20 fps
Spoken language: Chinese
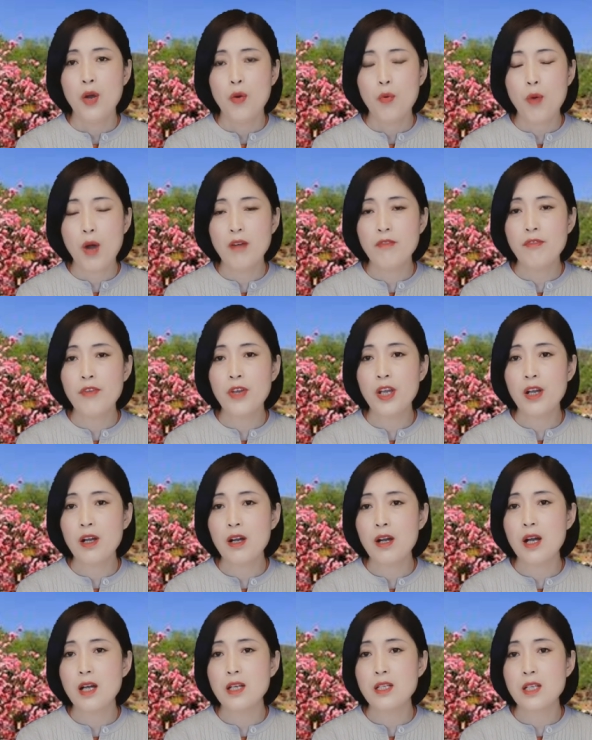王菲
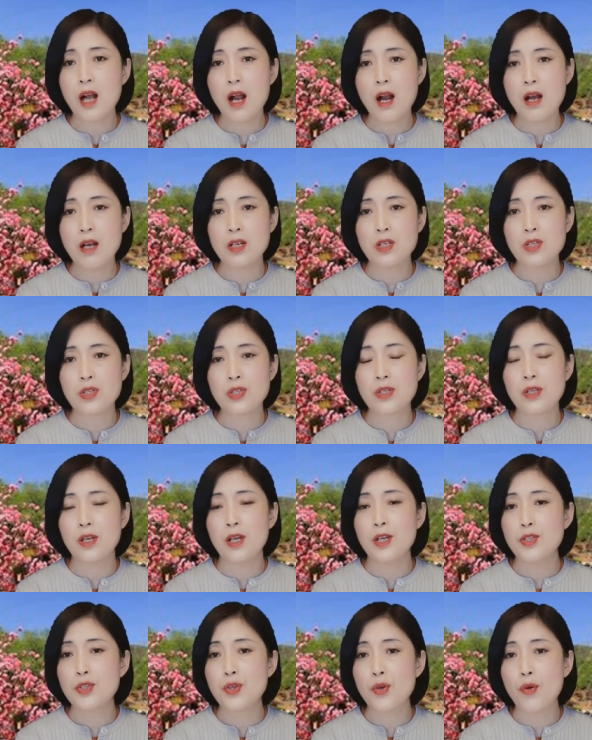和查尔
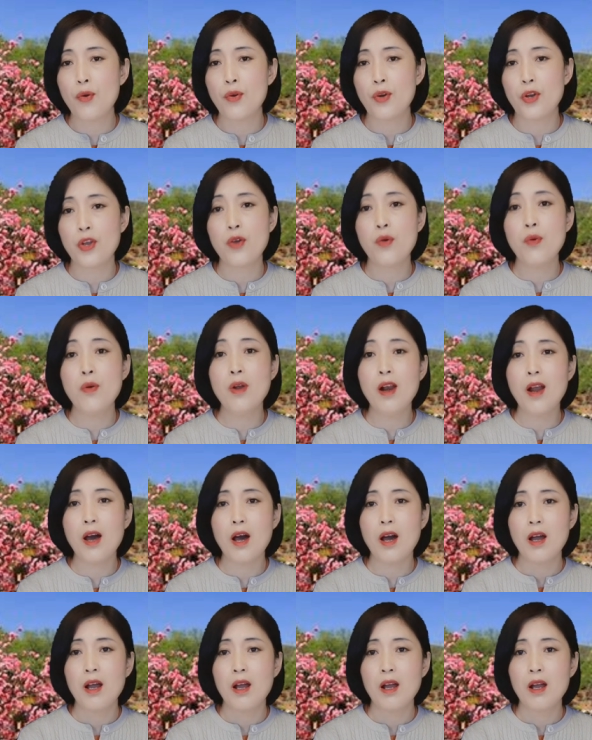斯就离婚
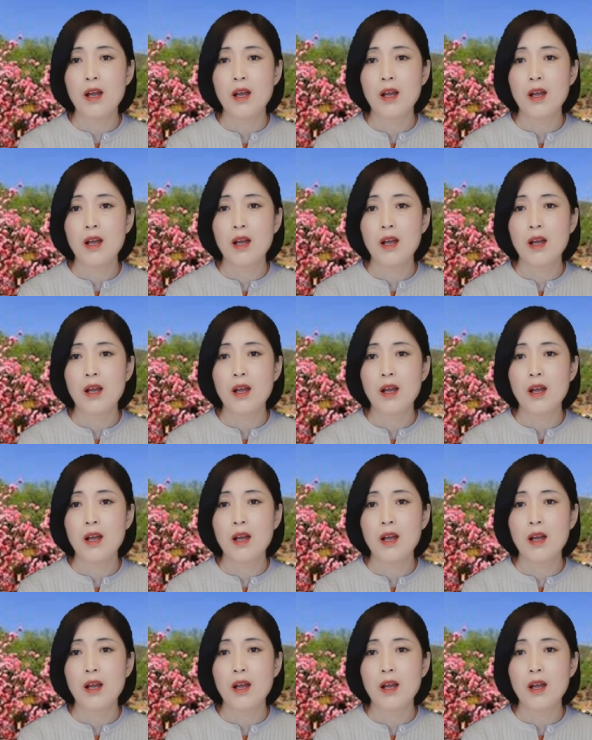了。